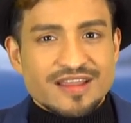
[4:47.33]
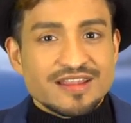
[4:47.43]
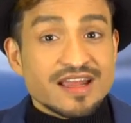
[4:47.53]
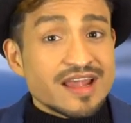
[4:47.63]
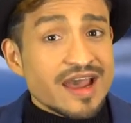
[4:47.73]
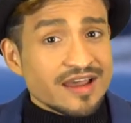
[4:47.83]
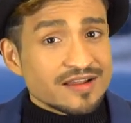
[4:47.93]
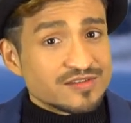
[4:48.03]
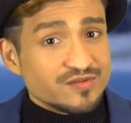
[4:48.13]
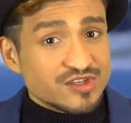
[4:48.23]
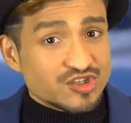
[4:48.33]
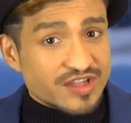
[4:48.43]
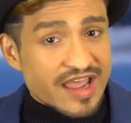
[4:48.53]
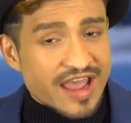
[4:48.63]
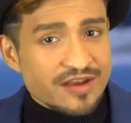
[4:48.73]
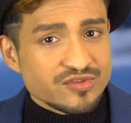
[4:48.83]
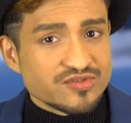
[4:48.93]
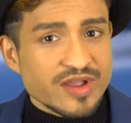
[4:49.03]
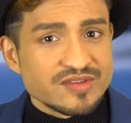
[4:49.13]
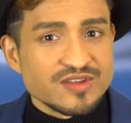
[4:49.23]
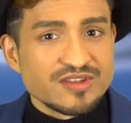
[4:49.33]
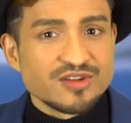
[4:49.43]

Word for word: Danach, zwischen 21.